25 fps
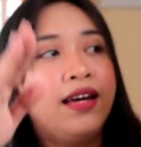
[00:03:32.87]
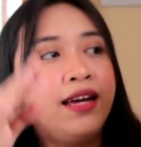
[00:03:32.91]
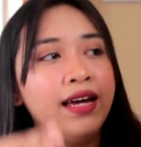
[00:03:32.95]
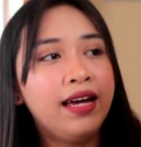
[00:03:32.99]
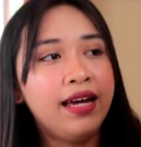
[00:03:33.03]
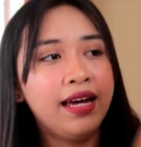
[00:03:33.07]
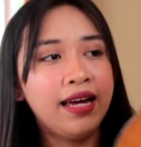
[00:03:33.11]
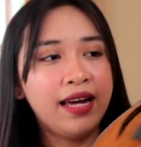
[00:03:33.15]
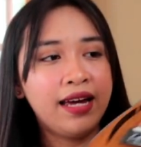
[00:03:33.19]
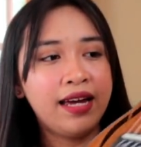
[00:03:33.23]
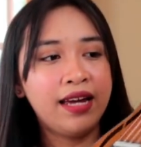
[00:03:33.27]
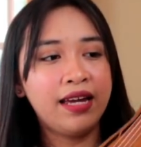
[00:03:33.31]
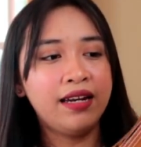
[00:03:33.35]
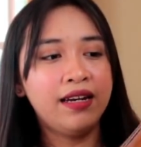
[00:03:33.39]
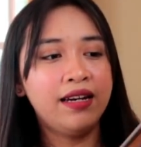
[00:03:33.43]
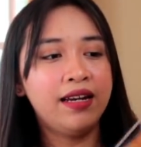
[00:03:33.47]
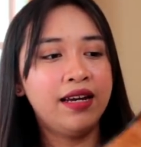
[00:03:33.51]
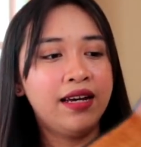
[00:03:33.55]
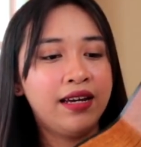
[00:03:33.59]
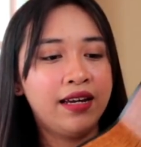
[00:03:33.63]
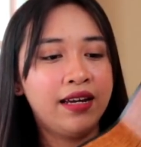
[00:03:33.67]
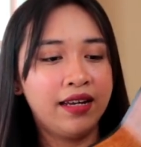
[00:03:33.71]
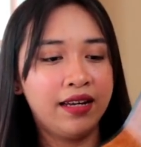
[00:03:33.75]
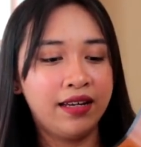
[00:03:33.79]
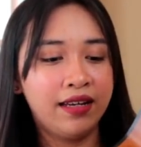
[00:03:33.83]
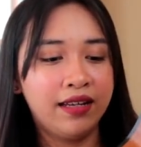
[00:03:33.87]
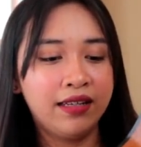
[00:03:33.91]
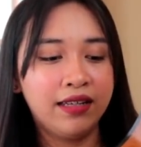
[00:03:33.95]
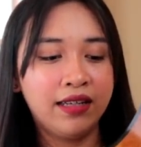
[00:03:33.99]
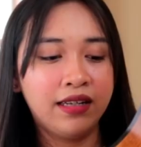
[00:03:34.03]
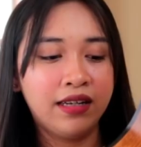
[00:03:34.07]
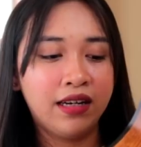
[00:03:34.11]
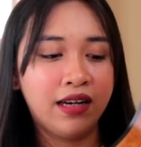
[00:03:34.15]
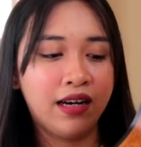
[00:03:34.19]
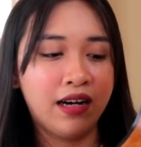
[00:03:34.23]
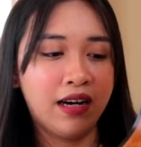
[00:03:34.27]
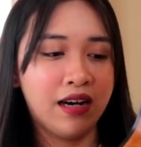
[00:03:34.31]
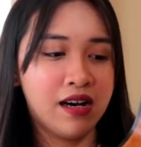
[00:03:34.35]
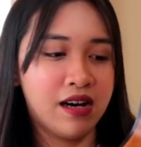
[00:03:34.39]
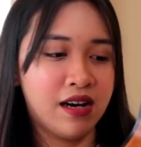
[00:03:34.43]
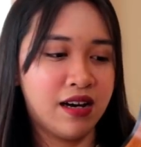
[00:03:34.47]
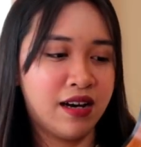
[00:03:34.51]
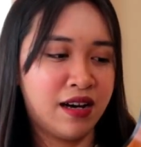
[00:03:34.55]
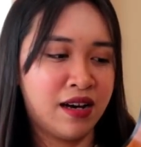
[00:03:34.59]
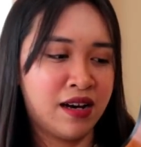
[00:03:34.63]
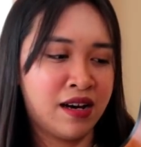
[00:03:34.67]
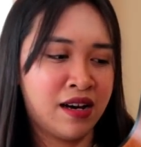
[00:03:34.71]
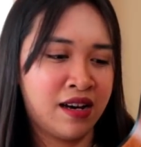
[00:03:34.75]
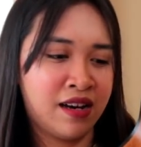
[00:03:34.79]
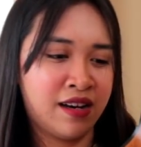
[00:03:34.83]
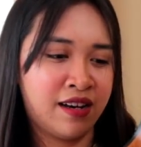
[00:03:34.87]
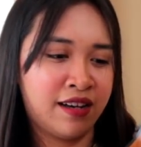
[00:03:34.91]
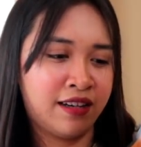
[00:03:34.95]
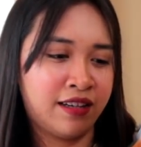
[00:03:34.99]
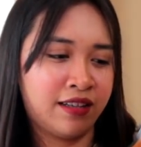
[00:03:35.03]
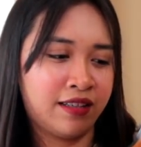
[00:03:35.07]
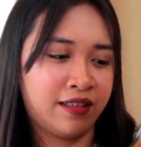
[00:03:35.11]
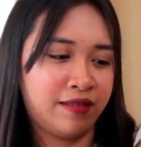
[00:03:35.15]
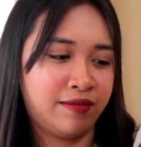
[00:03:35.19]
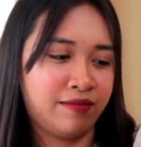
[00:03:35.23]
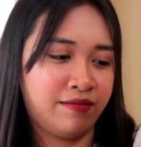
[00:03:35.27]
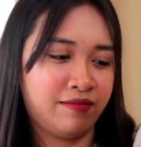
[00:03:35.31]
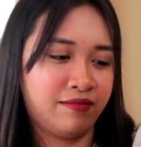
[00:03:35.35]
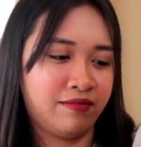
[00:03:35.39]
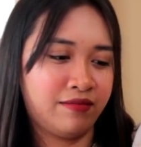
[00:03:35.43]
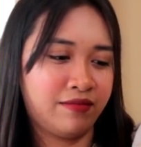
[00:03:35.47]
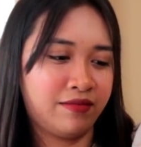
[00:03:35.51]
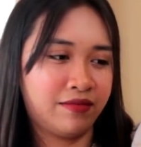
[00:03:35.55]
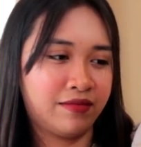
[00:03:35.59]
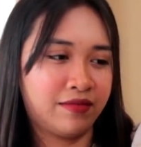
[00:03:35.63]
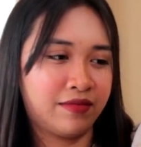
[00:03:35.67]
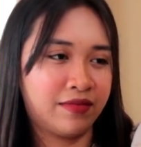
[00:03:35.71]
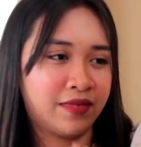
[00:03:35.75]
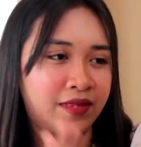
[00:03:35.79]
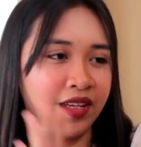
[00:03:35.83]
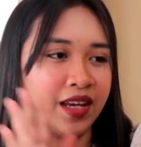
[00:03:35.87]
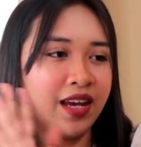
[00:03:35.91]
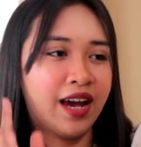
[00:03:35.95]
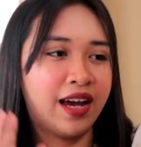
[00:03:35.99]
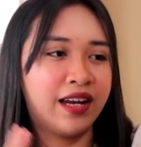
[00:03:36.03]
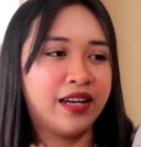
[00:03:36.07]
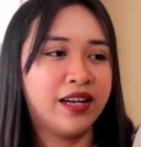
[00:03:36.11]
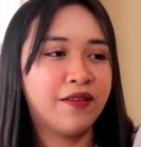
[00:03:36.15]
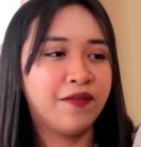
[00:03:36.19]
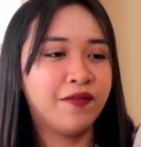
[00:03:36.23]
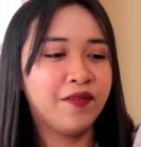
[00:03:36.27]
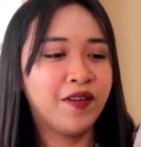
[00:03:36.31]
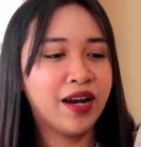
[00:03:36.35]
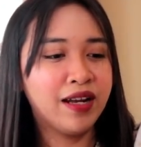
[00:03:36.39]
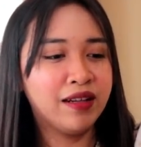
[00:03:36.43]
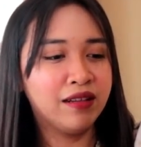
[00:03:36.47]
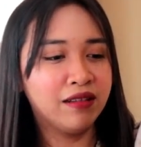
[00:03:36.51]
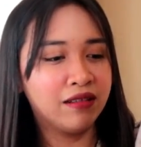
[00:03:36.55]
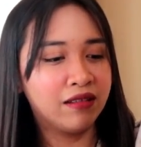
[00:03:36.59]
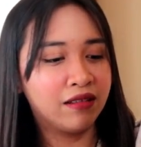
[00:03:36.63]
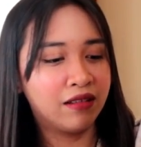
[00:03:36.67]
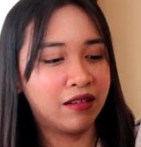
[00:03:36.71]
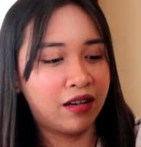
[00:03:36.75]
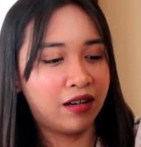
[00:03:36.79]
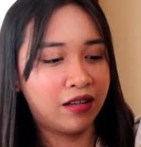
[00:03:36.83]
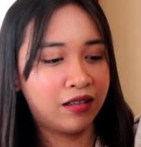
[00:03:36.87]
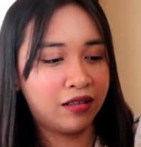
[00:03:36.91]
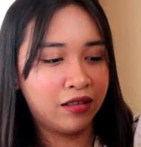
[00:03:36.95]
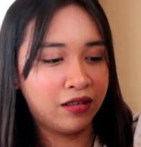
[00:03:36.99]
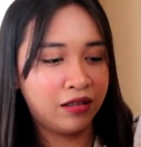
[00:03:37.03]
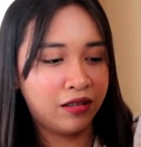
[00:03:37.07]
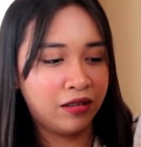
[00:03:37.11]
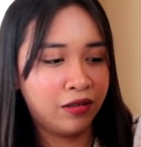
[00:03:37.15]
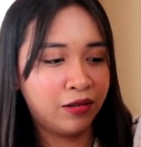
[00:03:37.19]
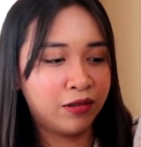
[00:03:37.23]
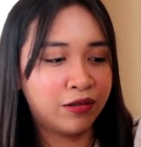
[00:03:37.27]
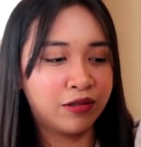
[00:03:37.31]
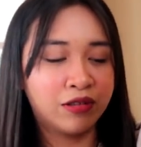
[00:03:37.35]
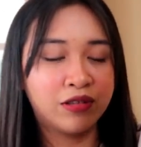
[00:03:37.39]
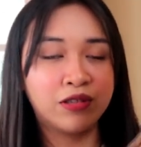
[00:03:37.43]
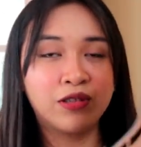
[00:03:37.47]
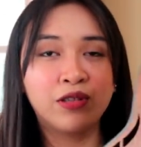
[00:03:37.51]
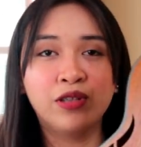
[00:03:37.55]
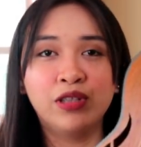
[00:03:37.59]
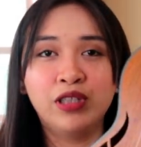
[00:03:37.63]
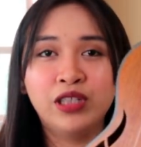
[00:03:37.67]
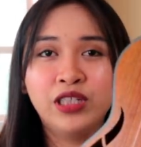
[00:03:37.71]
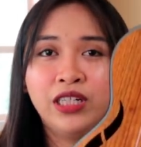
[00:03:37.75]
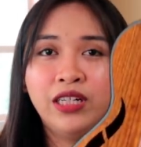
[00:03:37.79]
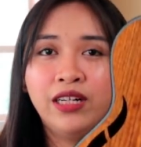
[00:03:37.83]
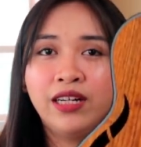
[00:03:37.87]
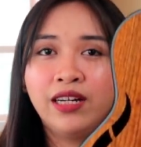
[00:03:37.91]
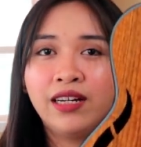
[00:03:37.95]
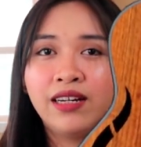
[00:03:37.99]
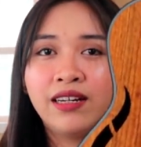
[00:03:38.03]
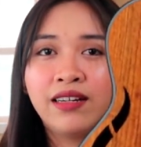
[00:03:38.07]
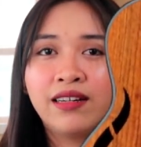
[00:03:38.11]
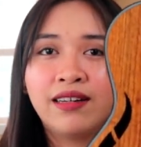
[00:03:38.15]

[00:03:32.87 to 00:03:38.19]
And, uh, yeah, the front looks good.